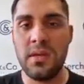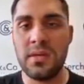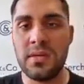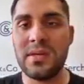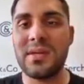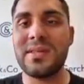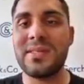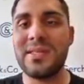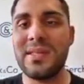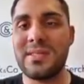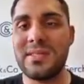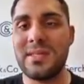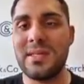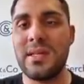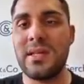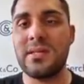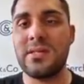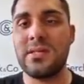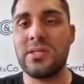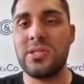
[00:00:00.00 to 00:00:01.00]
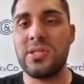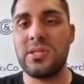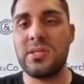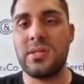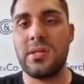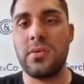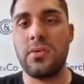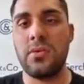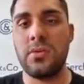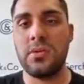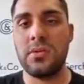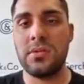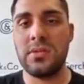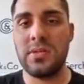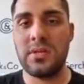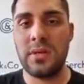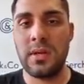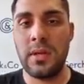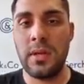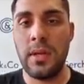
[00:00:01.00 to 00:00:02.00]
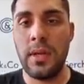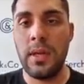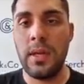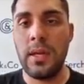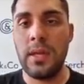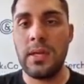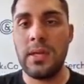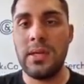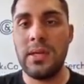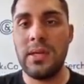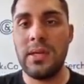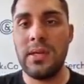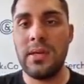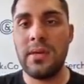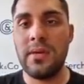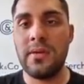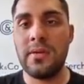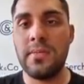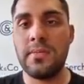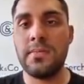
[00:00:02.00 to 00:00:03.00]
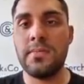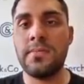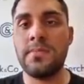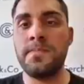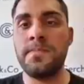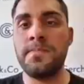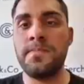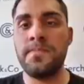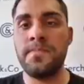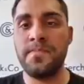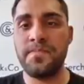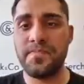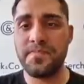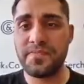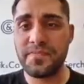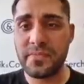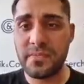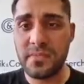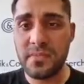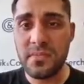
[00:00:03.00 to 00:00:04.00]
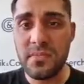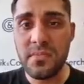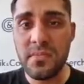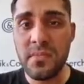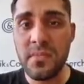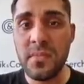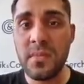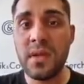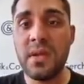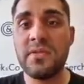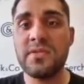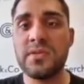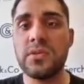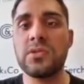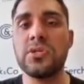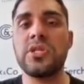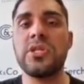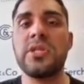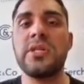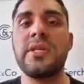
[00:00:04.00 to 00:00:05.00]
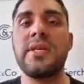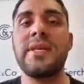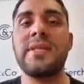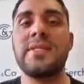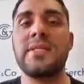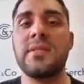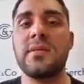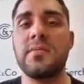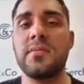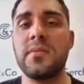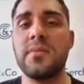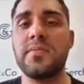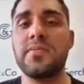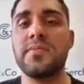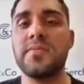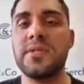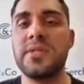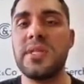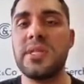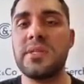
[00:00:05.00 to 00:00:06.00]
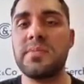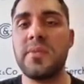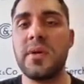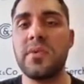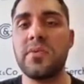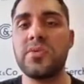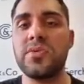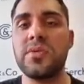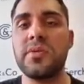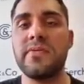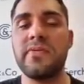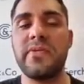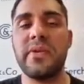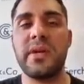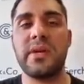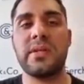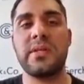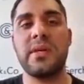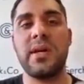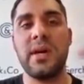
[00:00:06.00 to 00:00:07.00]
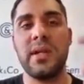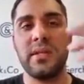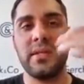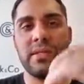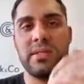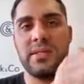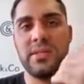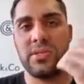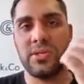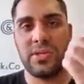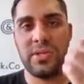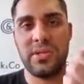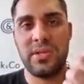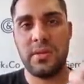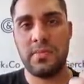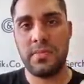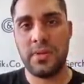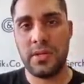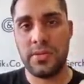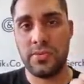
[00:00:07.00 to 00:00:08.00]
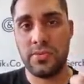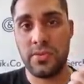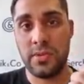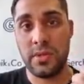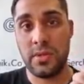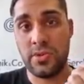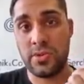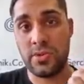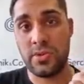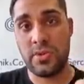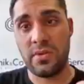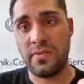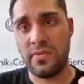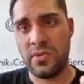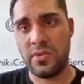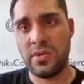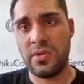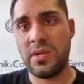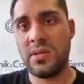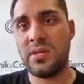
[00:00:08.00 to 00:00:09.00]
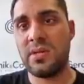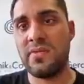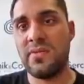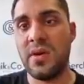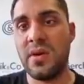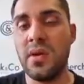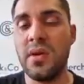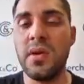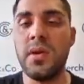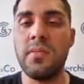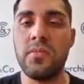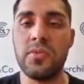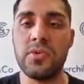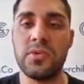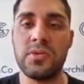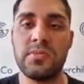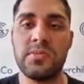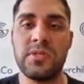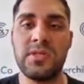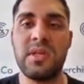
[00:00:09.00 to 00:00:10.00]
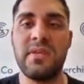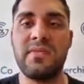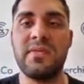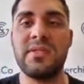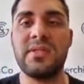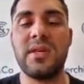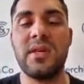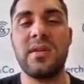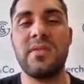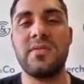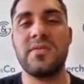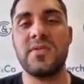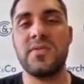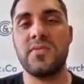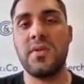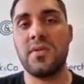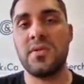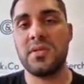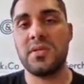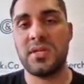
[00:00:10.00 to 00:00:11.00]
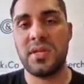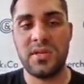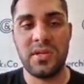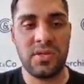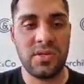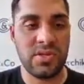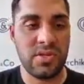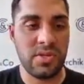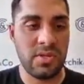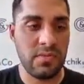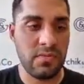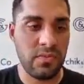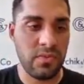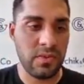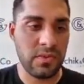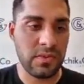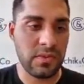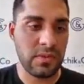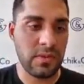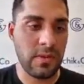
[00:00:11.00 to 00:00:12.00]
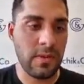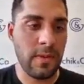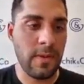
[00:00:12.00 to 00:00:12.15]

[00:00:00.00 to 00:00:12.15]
Где цена сейчас находится. И в случае, если мы здесь получим фракталы, снижение амплитуды или что-то вроде этого, можем ставить, скорее всего, на нисходящий импульс